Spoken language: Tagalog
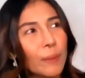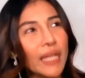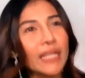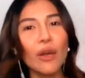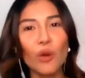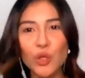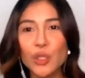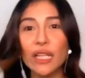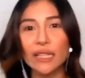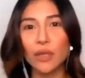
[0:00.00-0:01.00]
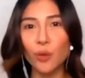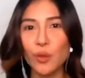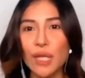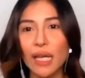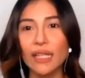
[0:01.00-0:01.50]
Pag hindi ako sure, tatanong ko
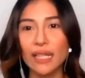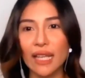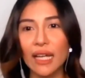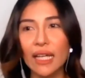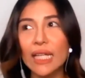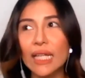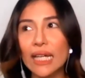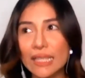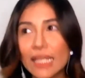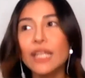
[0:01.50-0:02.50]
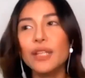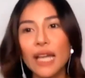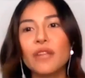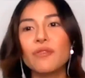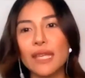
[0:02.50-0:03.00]
sa kanila. Sila yung
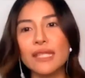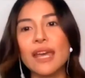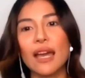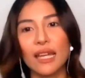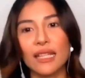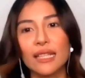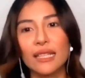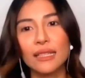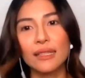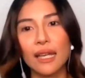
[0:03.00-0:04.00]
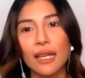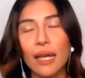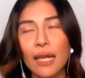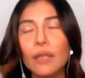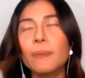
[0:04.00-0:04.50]
nag-a-advise sa akin na,
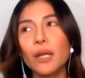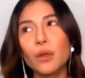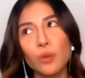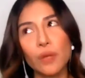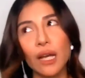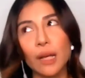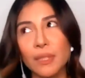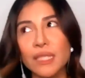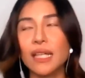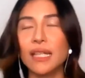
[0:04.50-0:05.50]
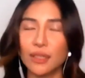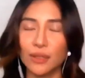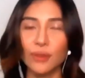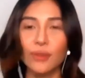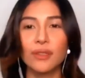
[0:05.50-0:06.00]
ay, parang kulang ka pa sa
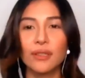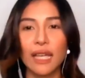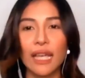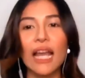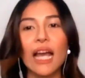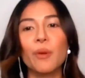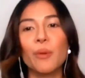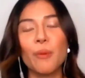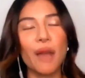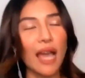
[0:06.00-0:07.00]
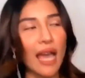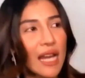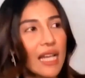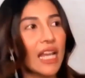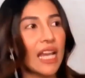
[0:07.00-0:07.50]
ganito. Kailangan mo pong
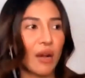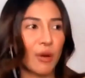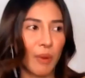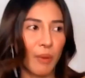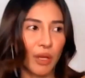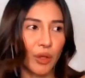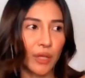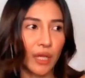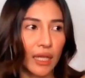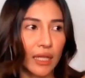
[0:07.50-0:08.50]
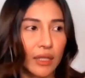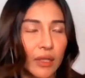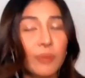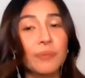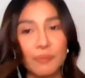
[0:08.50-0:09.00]
mag-aral, kailangan mo pong manood ng
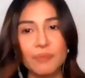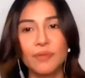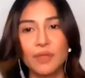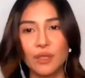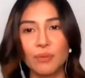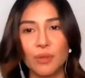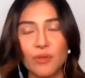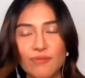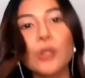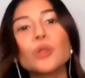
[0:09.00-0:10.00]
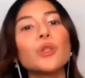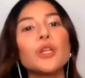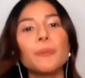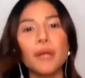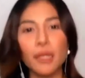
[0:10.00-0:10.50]
ganito. Yan po. Mm.
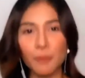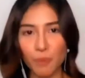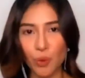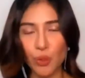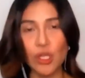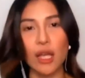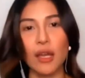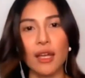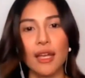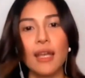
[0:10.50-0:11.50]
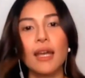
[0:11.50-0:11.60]
Tuloy pa rin po siya.